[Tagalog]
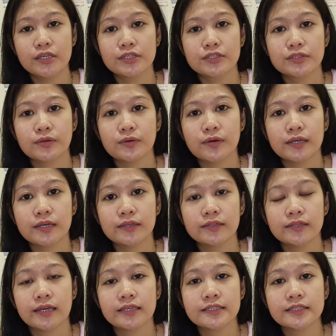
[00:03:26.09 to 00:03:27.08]
So,
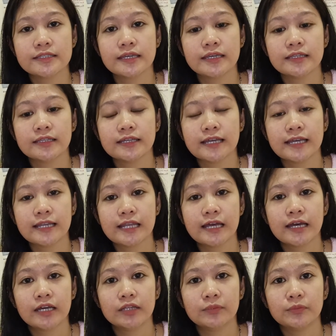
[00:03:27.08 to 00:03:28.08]
ayan guys, and
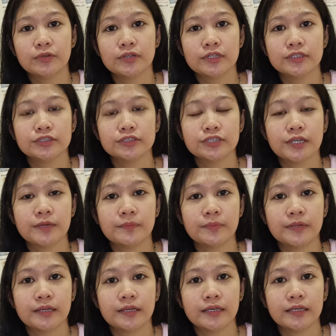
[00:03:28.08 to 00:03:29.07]
kailangan mo rin
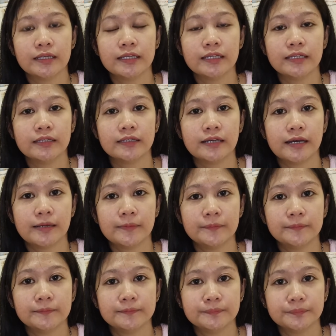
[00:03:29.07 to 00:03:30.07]
syempre,
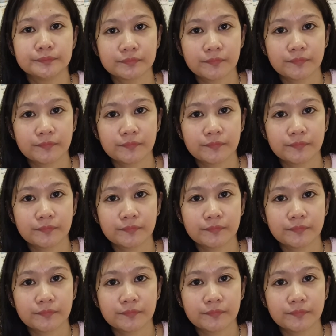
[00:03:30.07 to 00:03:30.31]
um,